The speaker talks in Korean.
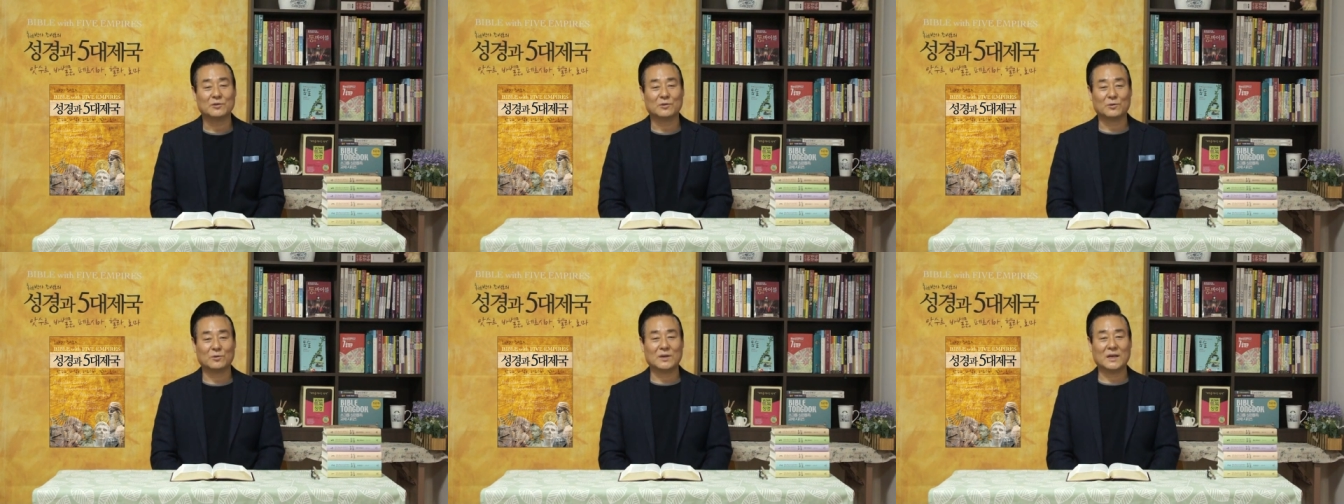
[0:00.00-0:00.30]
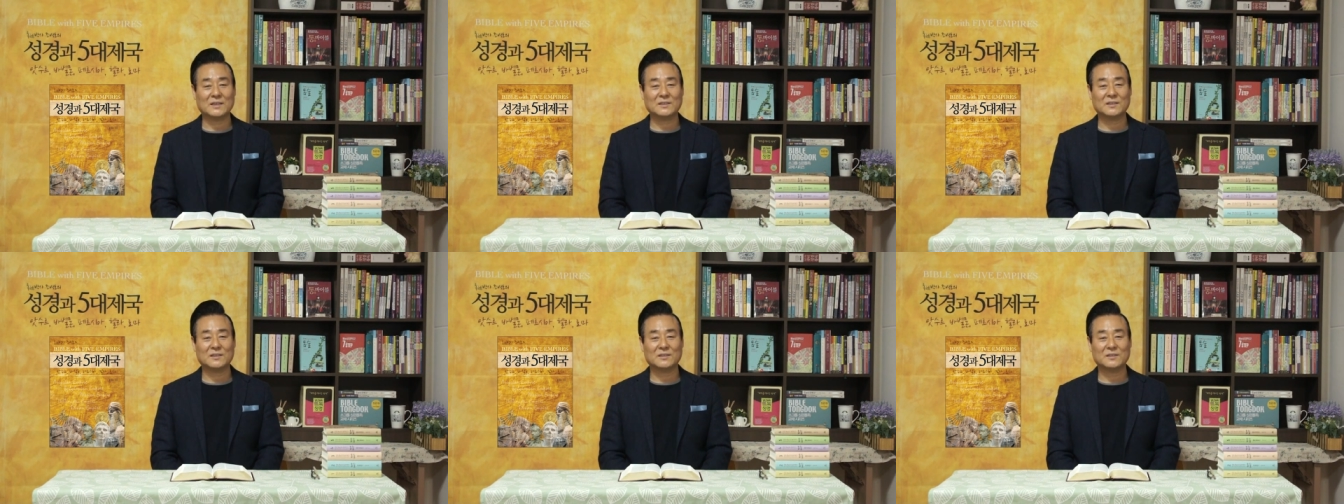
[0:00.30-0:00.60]

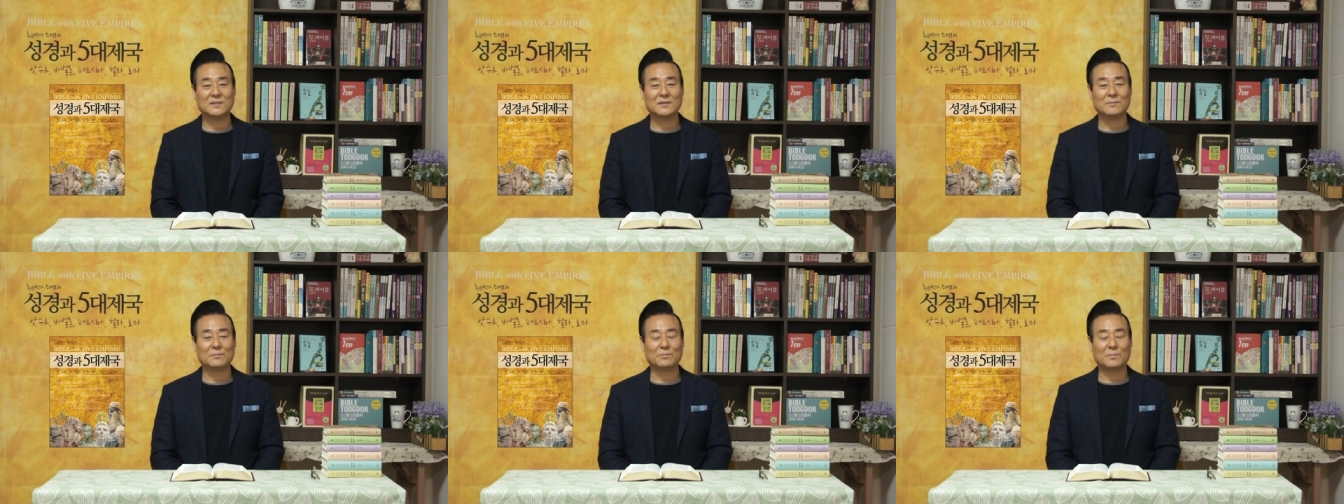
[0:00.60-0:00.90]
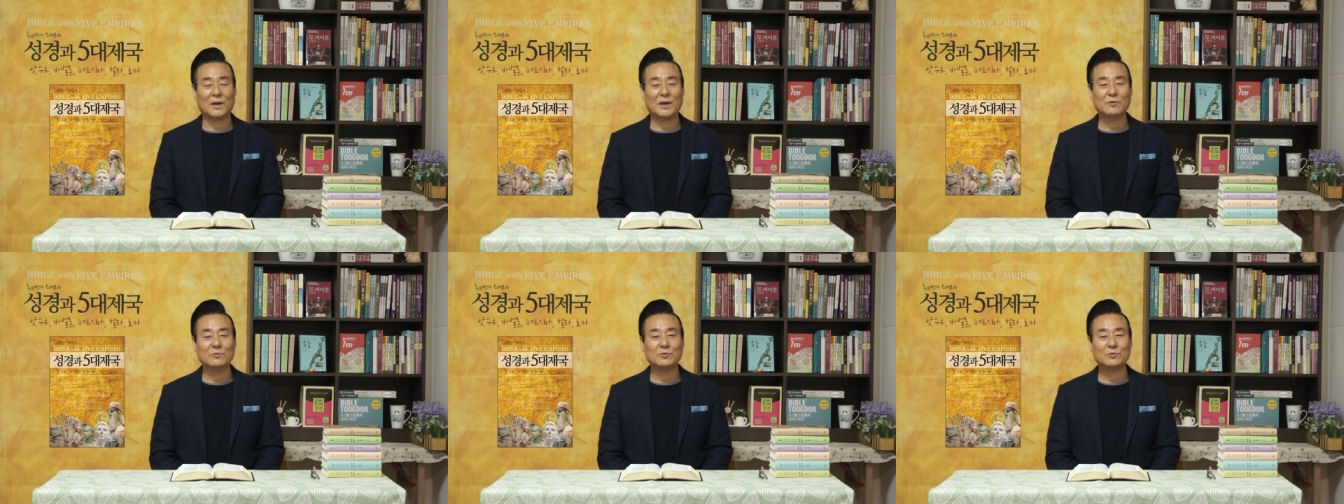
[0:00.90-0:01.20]
요나서는
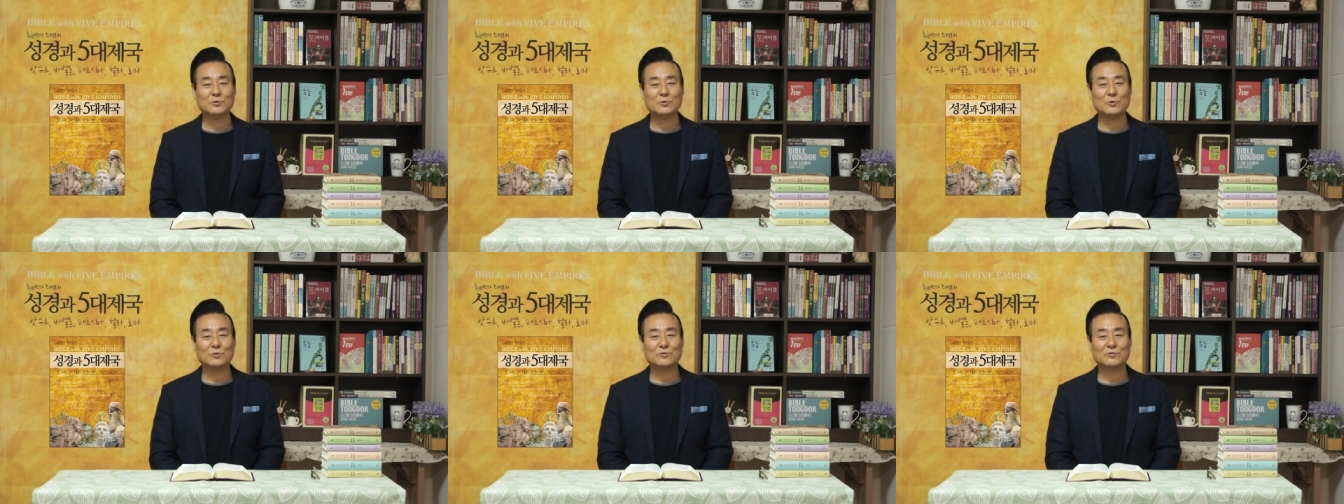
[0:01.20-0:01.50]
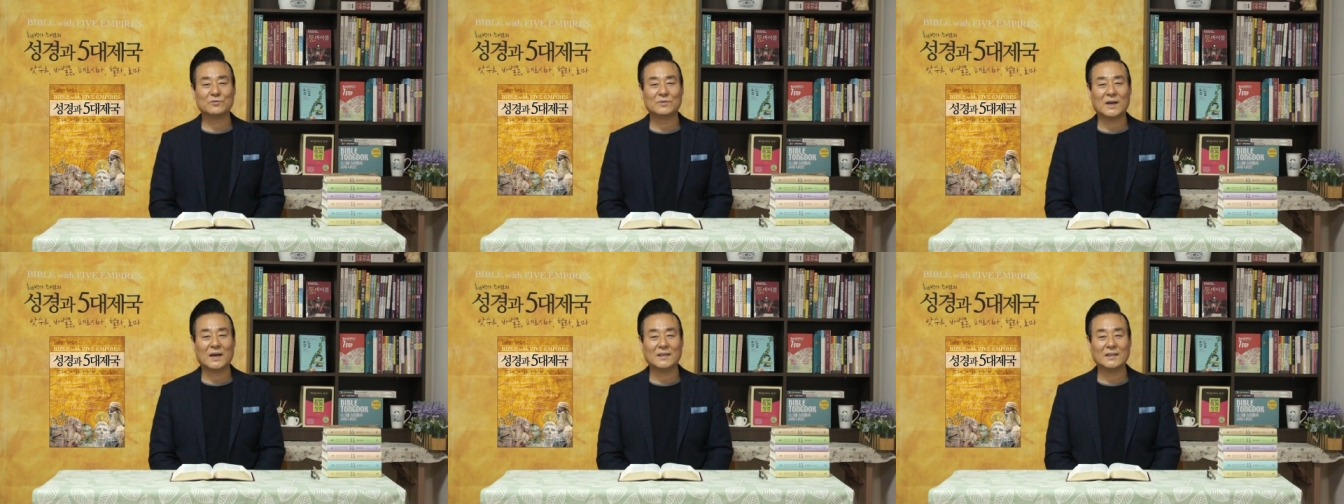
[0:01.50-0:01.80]
매우
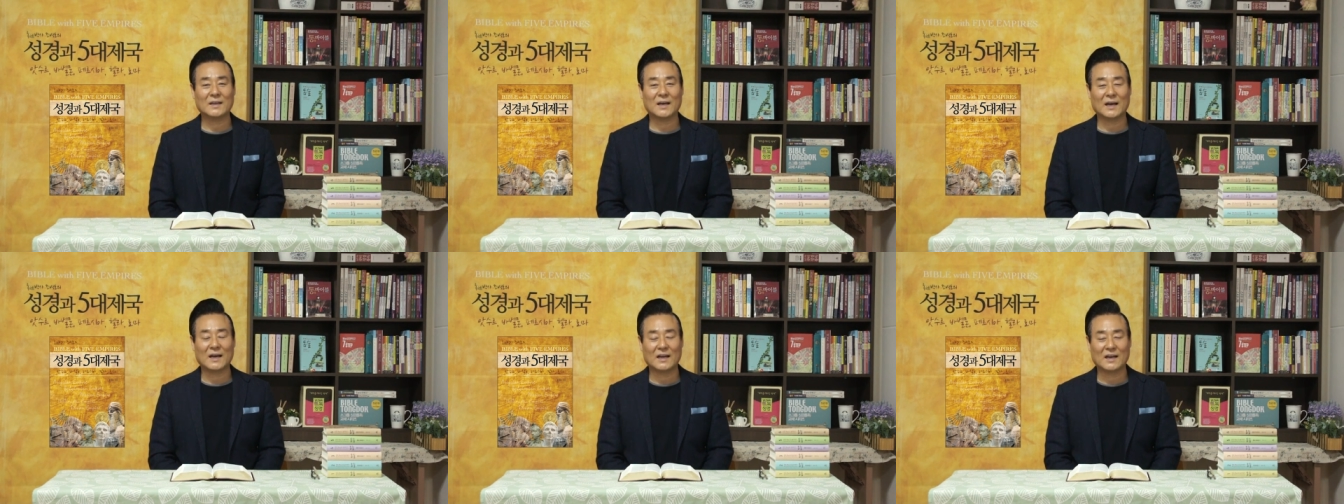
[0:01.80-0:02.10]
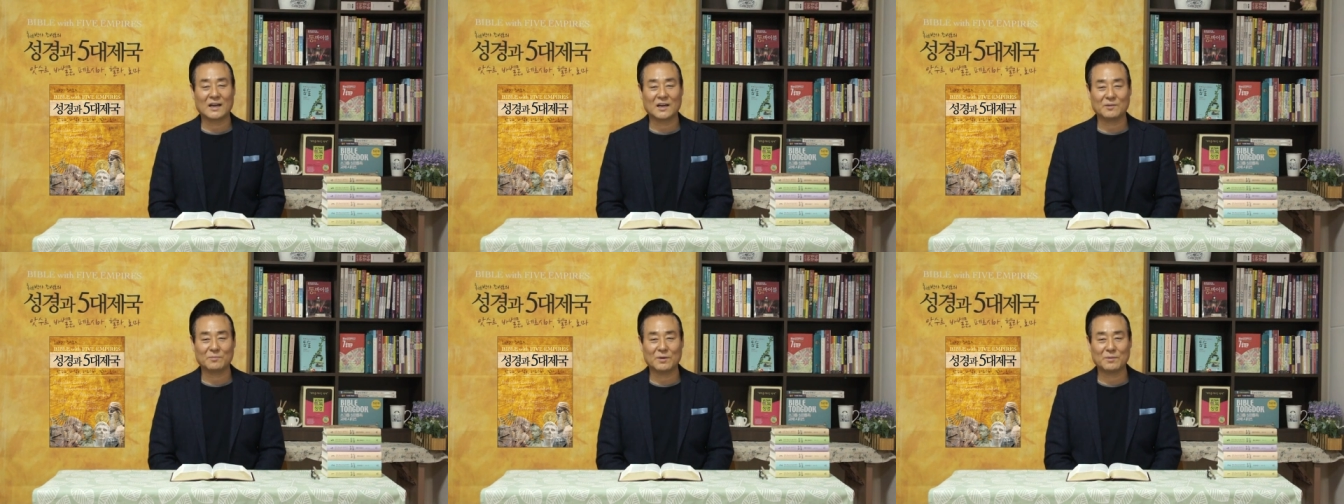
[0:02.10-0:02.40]
소중한
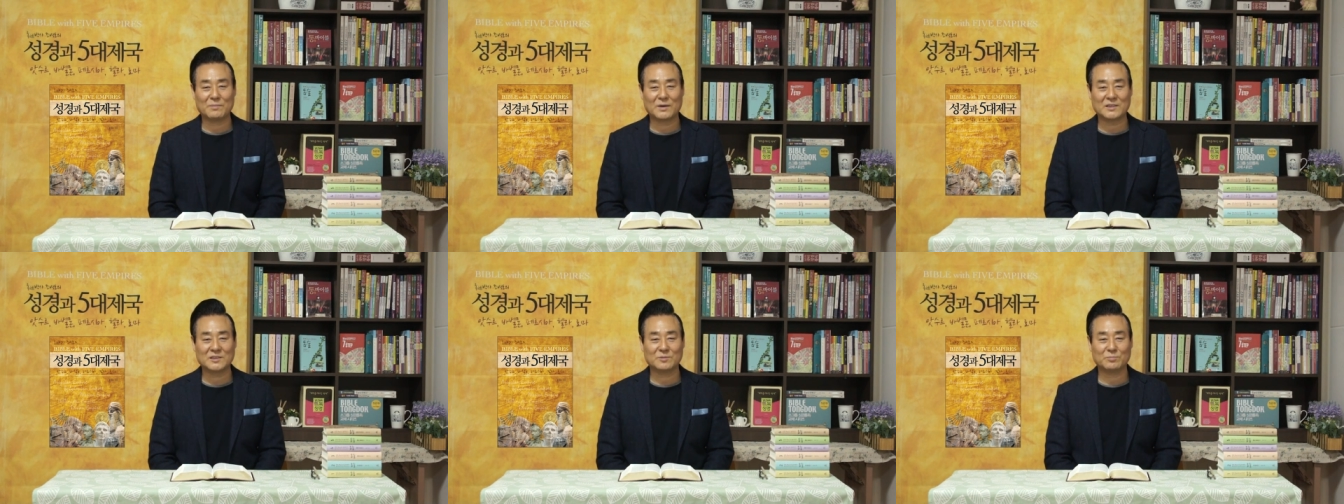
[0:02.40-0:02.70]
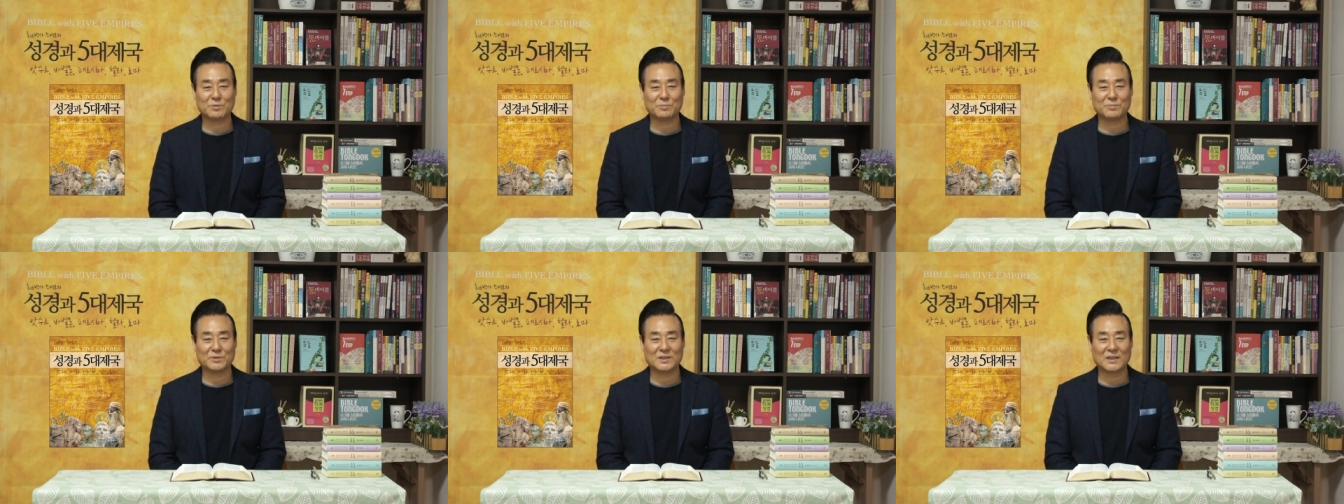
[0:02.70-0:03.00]
하나님의
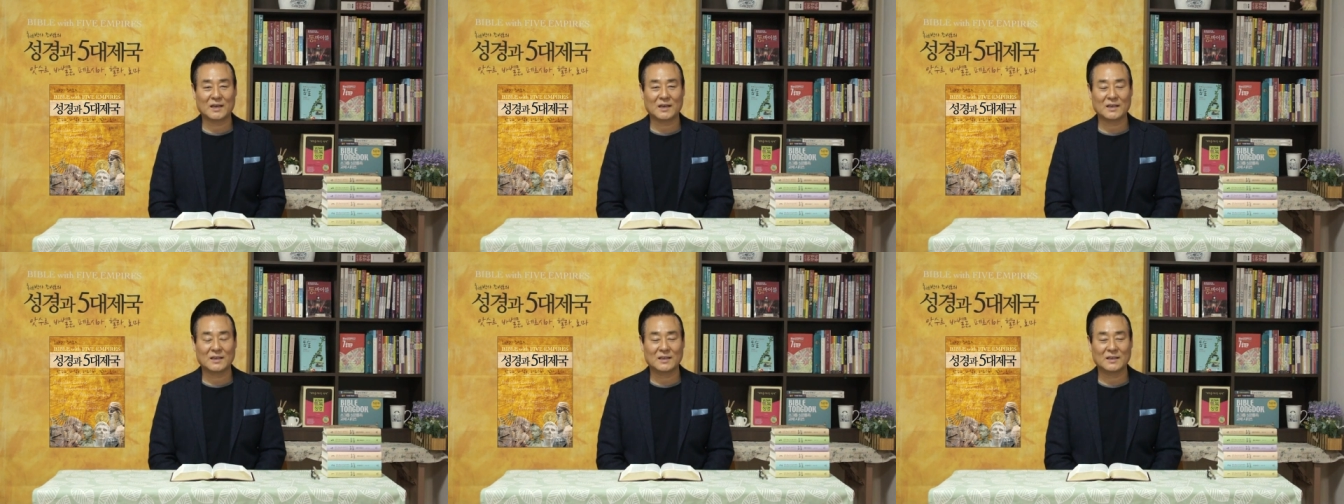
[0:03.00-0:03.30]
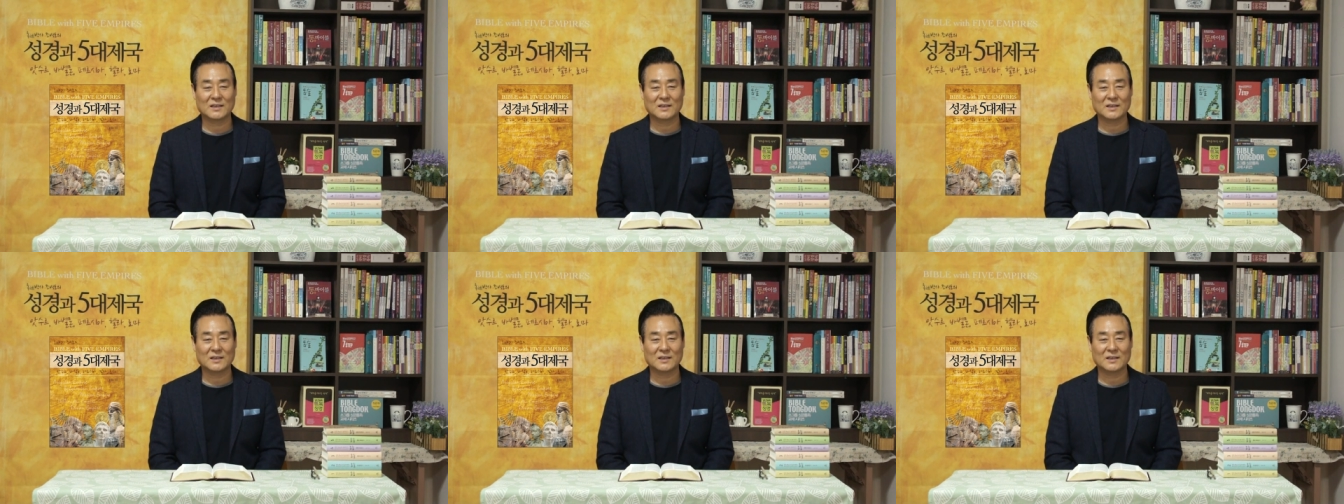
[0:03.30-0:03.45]
말씀입니다.